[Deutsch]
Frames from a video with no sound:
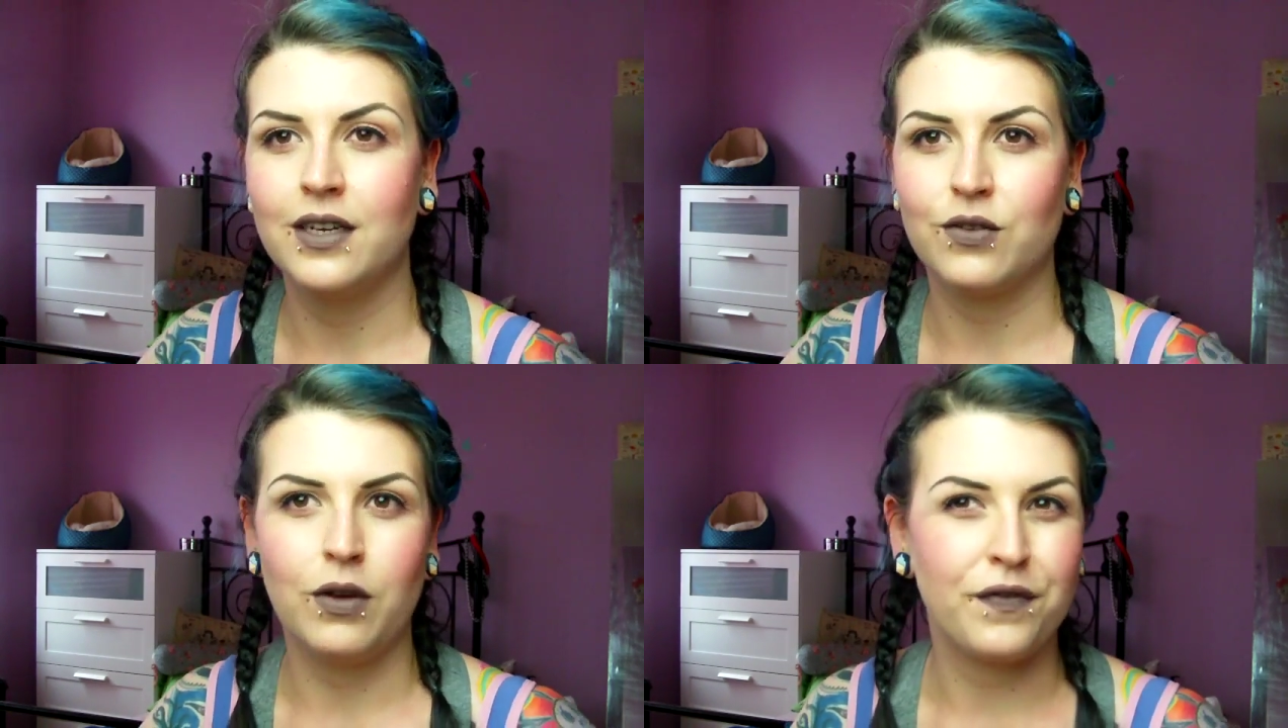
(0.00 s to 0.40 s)

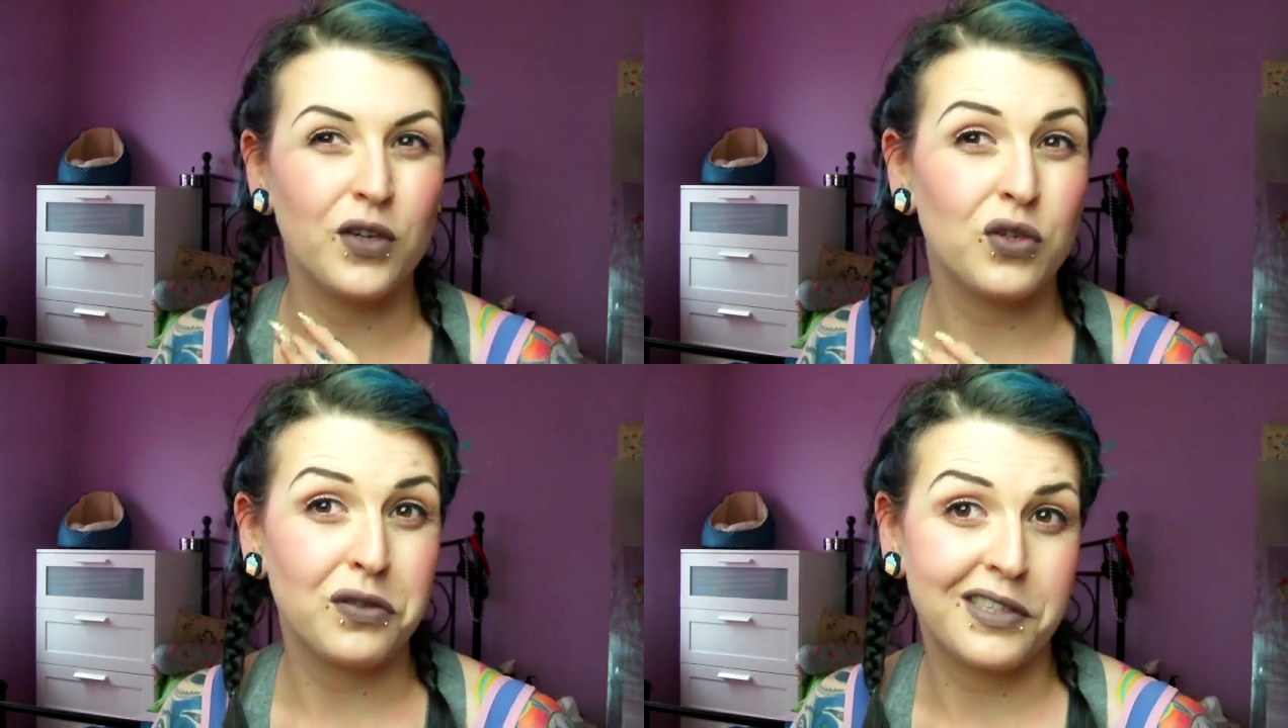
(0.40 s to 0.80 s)
also
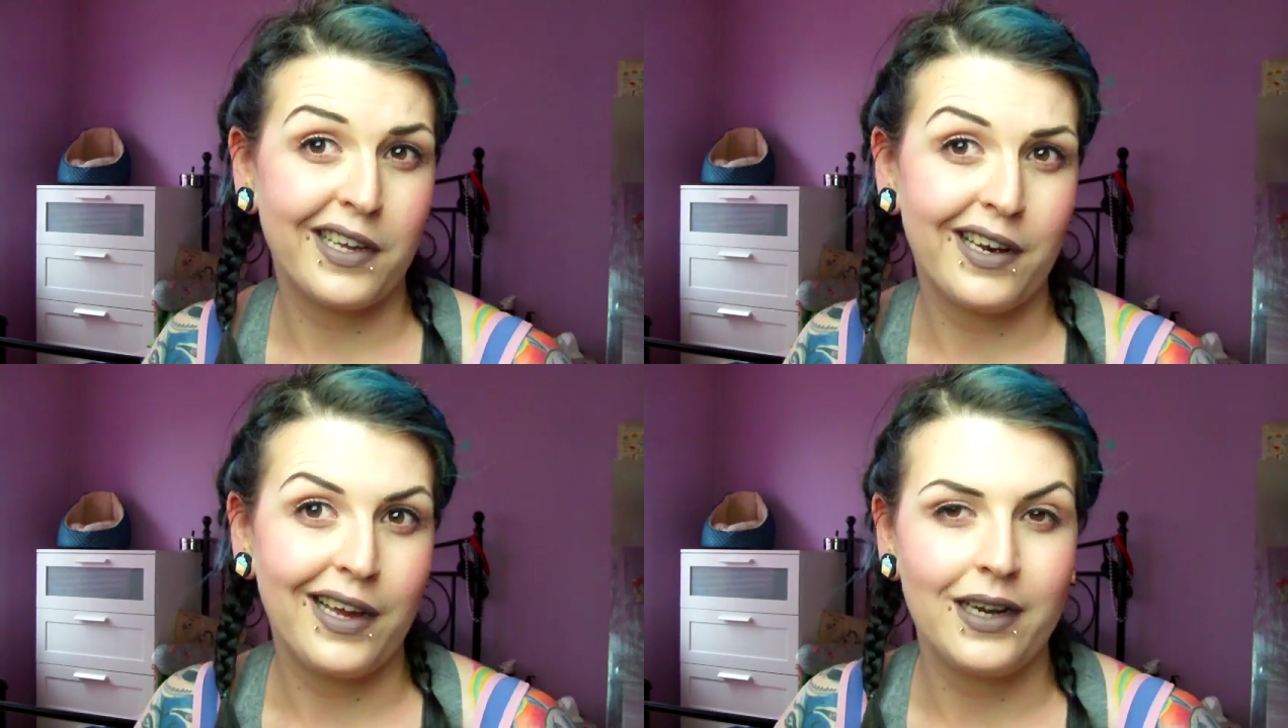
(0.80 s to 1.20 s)
Erfrischung ist
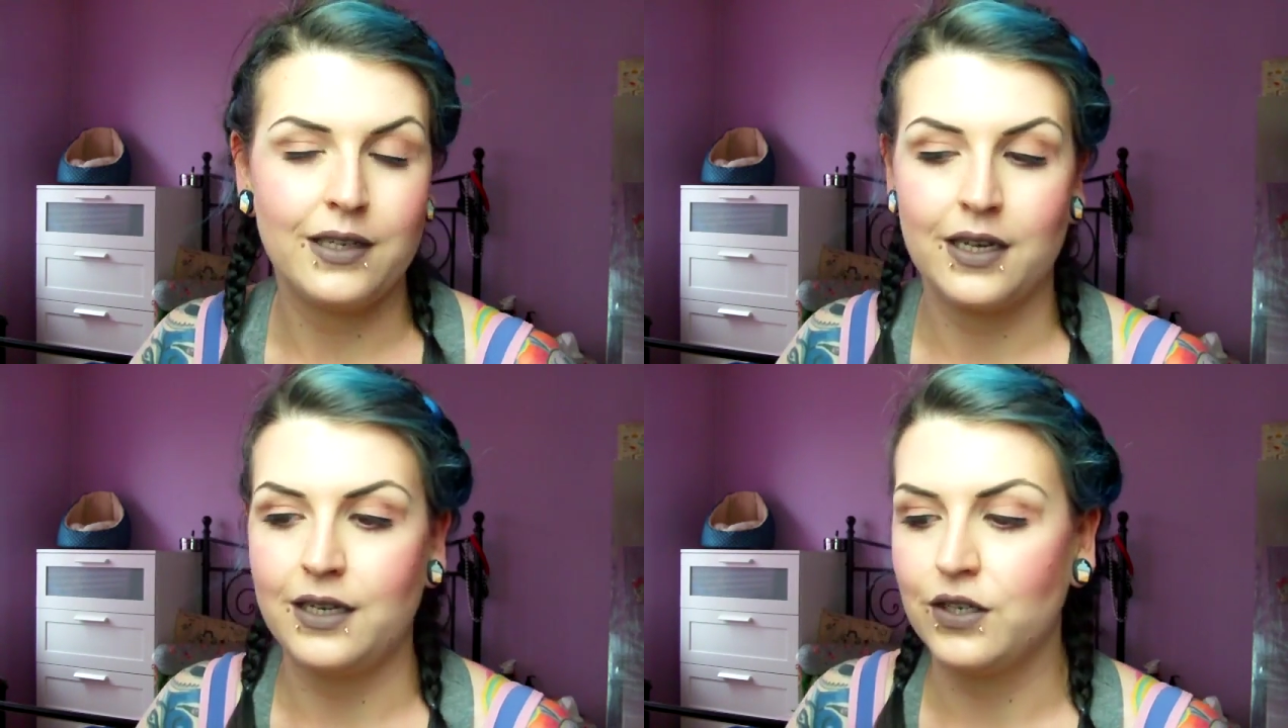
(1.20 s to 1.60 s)
gerade
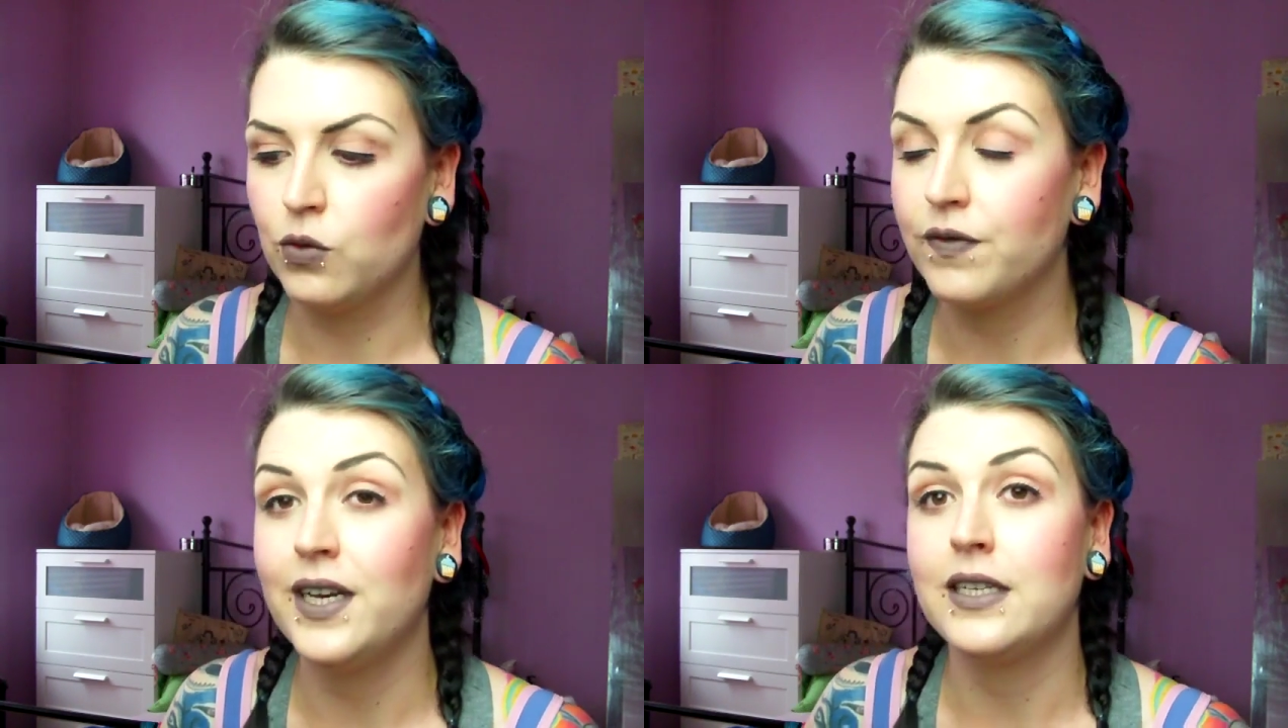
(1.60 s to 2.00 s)
eigentlich gar nicht
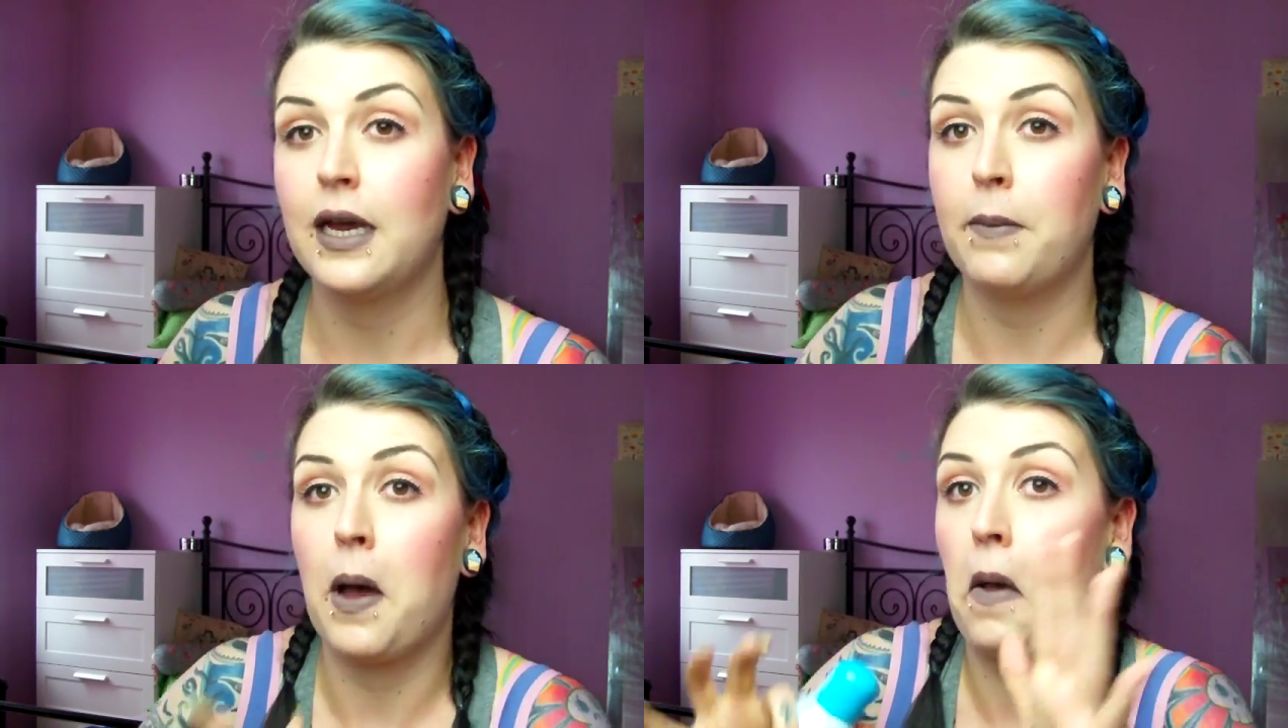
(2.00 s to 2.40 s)
notwendig,
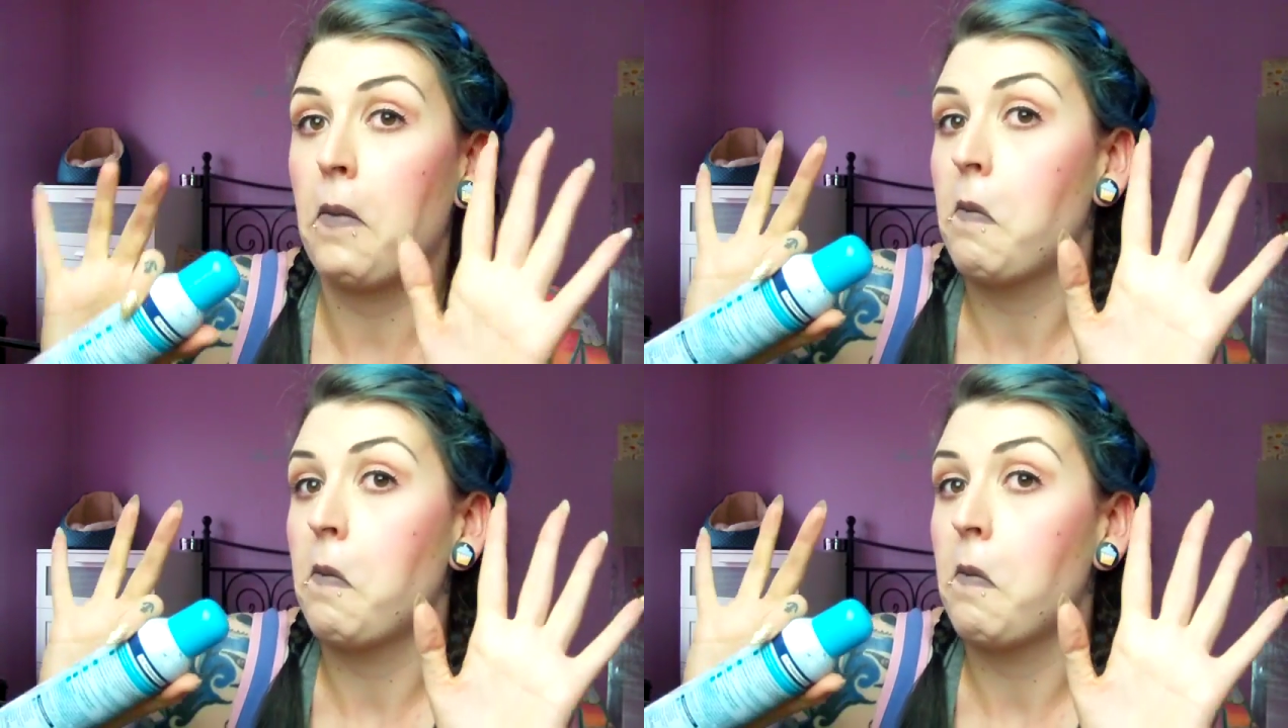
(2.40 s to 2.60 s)
aber